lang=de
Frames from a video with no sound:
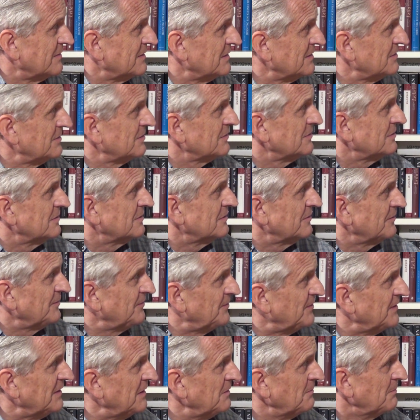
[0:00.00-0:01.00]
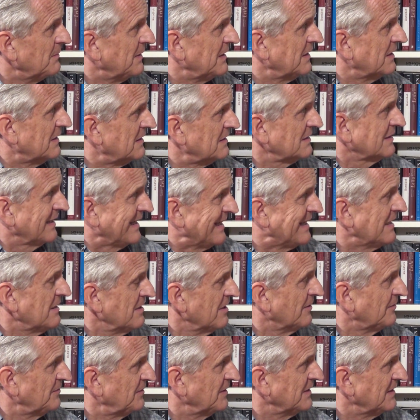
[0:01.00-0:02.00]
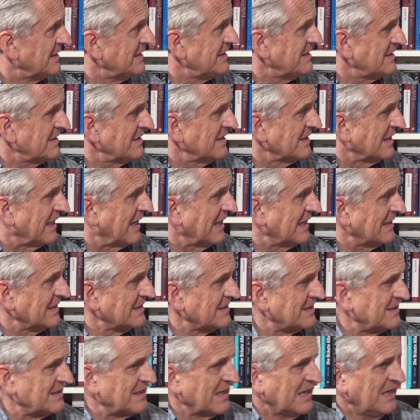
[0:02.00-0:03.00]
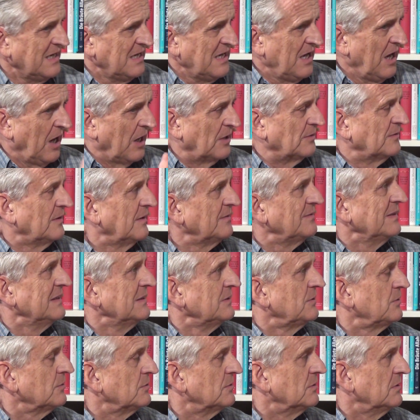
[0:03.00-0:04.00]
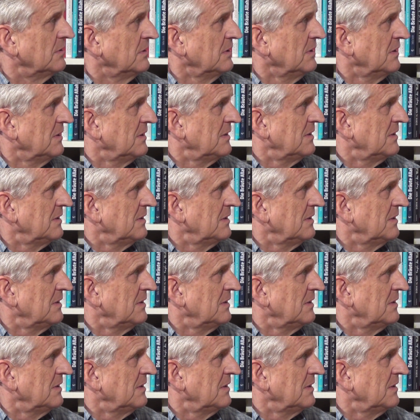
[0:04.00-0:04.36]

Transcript: weil du viel mehr Gegner vernichten kannst. Aber wenn du